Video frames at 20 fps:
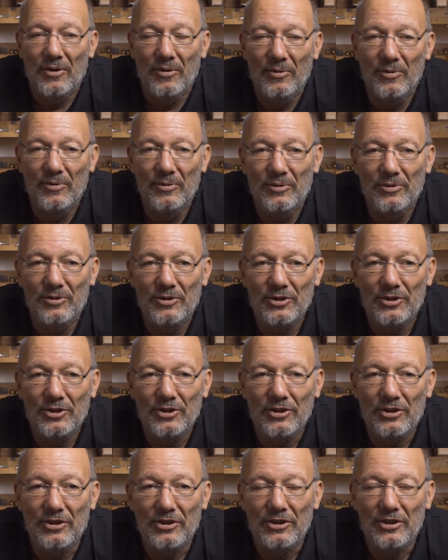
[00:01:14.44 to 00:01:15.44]
Und
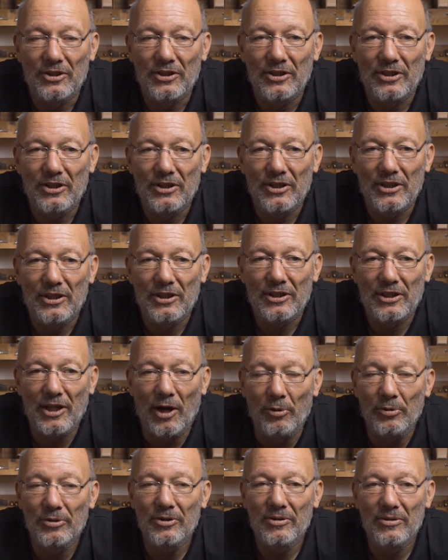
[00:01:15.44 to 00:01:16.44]

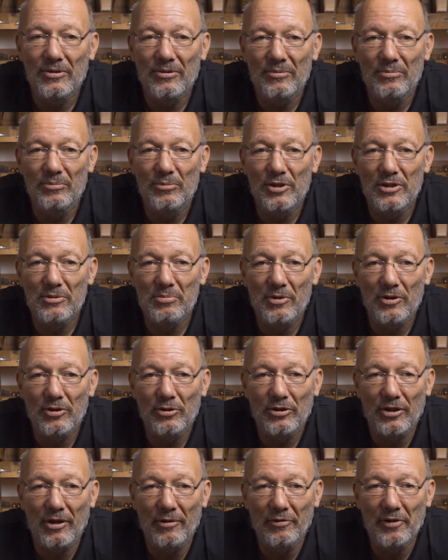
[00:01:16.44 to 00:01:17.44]
dann muss man
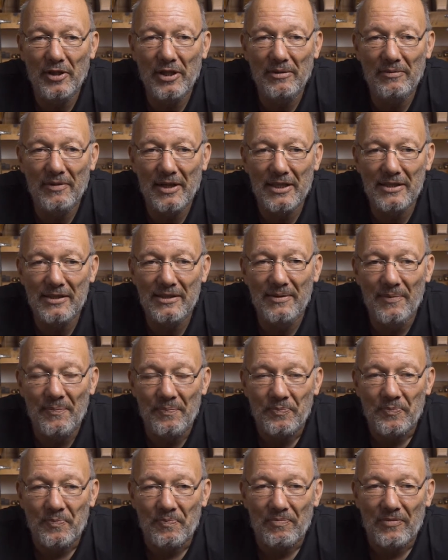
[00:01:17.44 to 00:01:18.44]
noch darauf hinweisen,
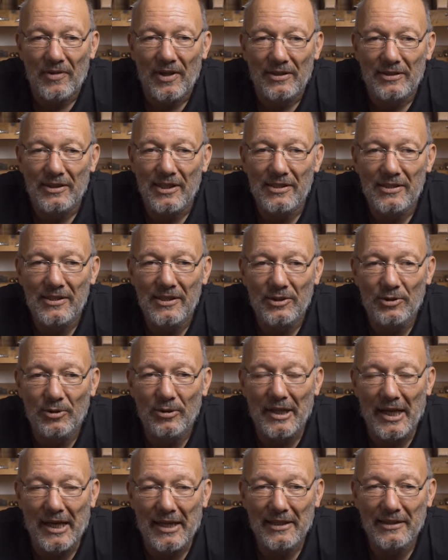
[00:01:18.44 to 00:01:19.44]
dass sie da
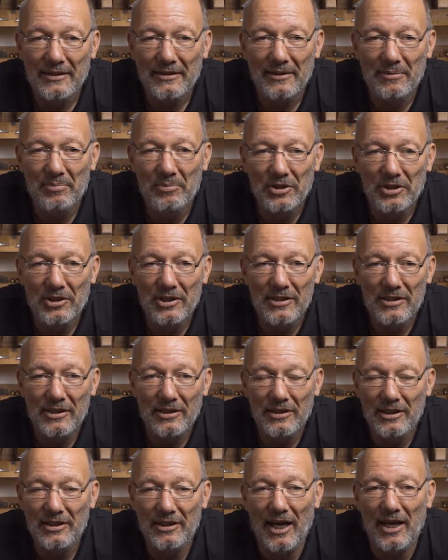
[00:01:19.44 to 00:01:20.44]
Leute mit dieser
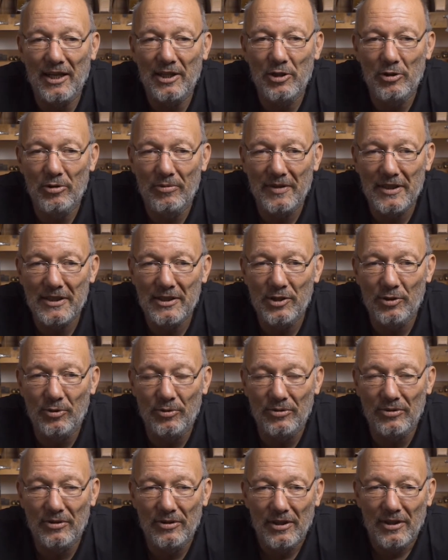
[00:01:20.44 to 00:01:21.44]

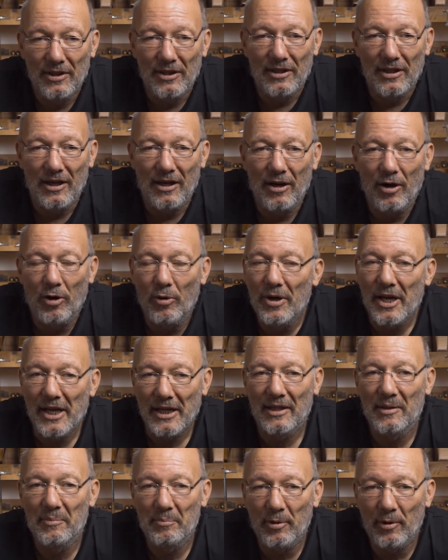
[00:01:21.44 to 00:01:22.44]
Titan-Innovation
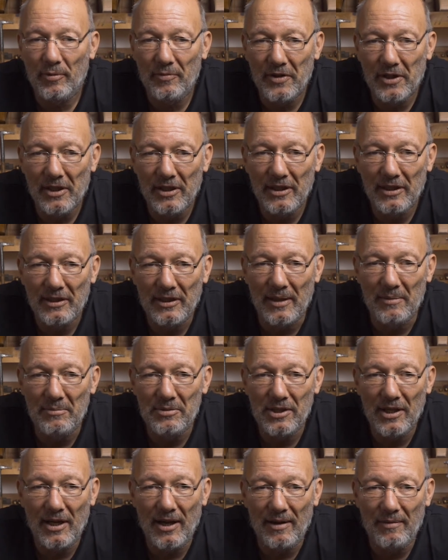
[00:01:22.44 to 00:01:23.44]
Anhängern probieren, indem
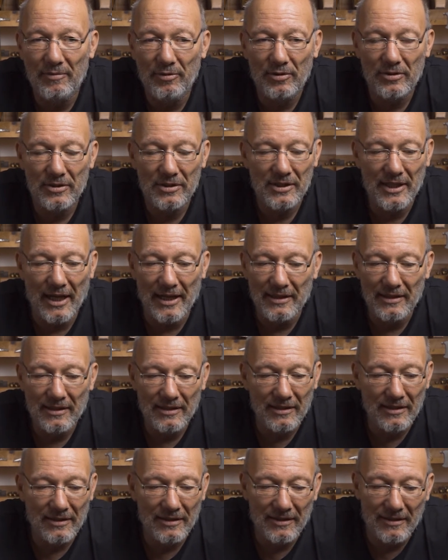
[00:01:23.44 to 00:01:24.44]
sie einfach
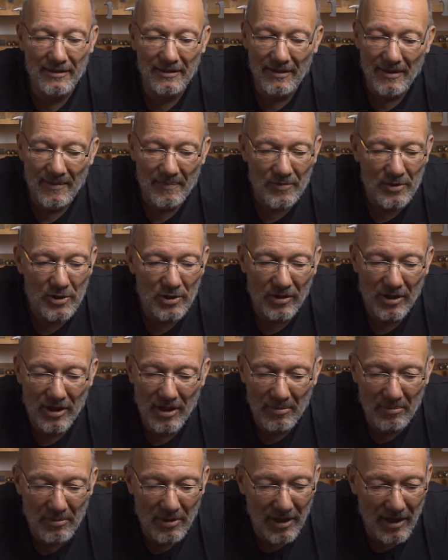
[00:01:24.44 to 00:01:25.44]
Seiten, sage ich
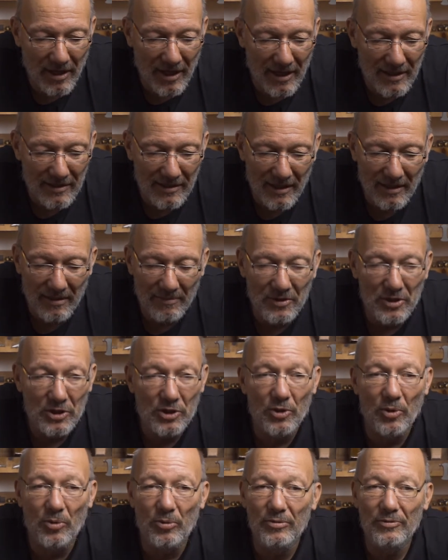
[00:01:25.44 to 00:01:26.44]
einmal, als eine
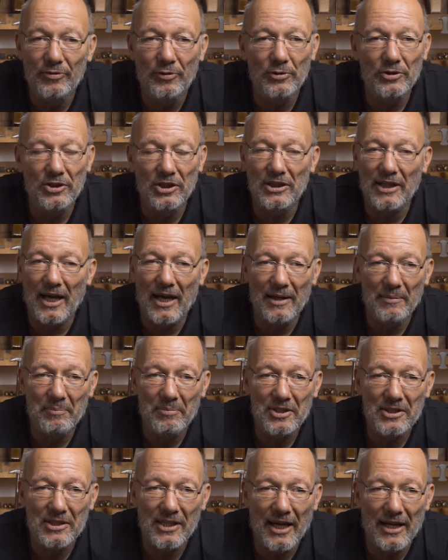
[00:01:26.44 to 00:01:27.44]
Vision von Titan
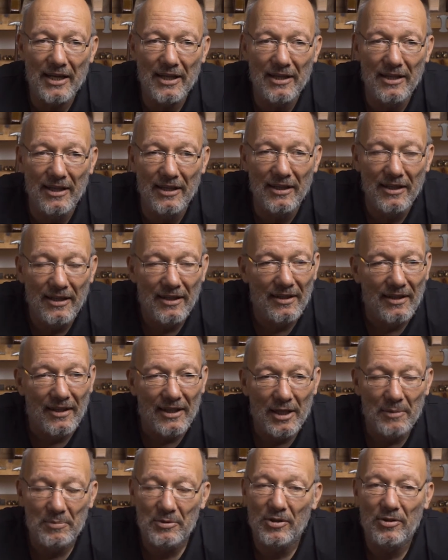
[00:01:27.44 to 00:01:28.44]
bezeichnen.
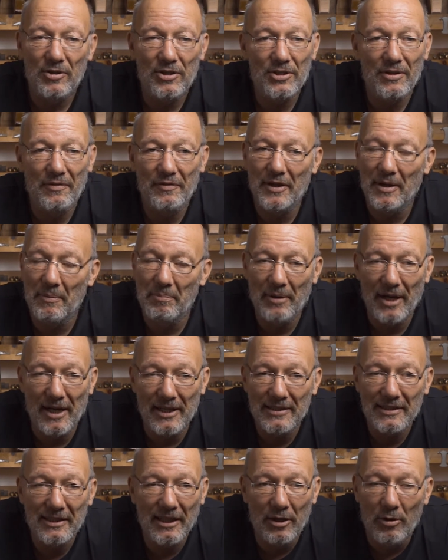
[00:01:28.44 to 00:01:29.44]
Ich habe sogar schon auf einer
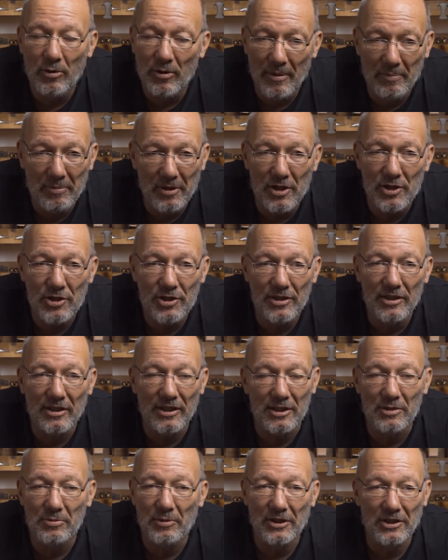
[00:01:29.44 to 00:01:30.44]
Plastikhoorbürsten
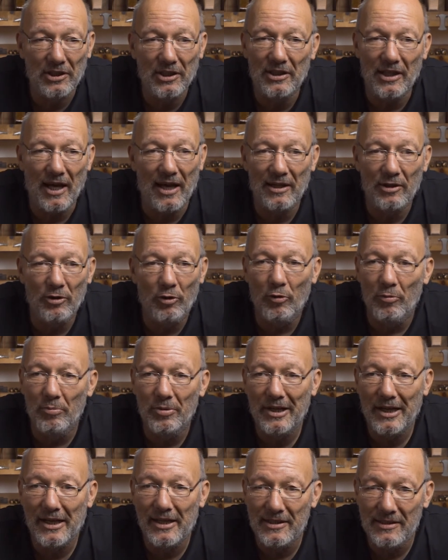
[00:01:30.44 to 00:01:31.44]
das Wort Titan oben
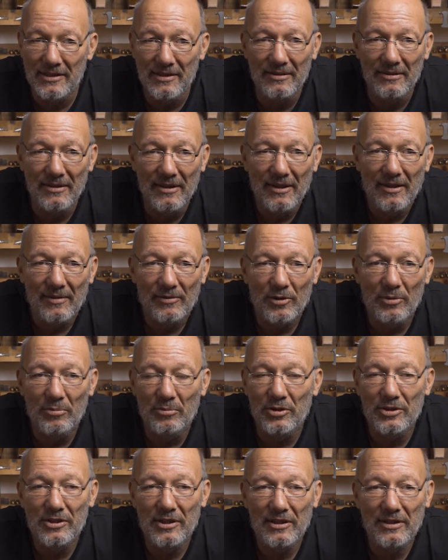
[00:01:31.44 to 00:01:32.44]
gelesen. Da
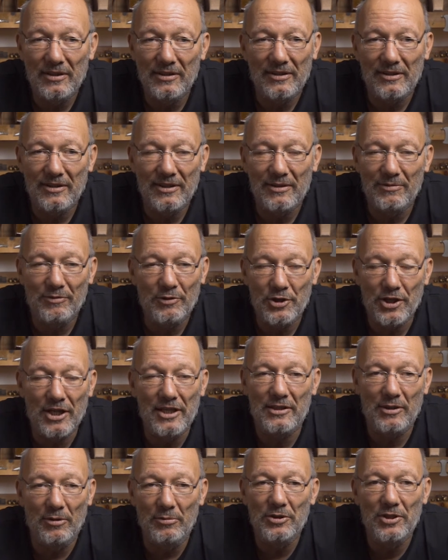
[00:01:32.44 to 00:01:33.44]
muss ich, das verstehe
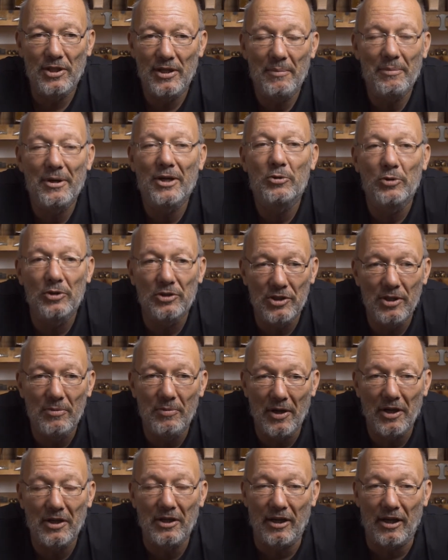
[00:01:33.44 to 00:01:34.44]
ich sowieso nicht mehr. Gut, sie
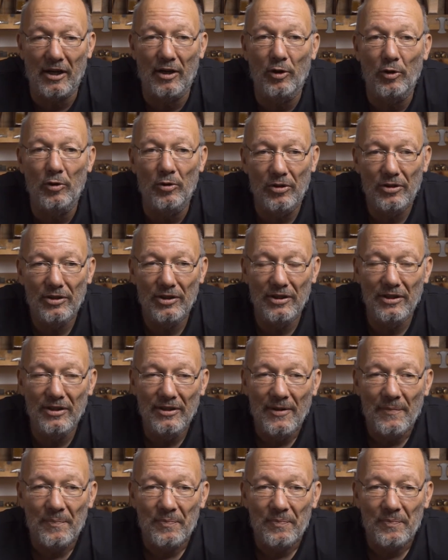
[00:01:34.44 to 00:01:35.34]
war grau. Ja.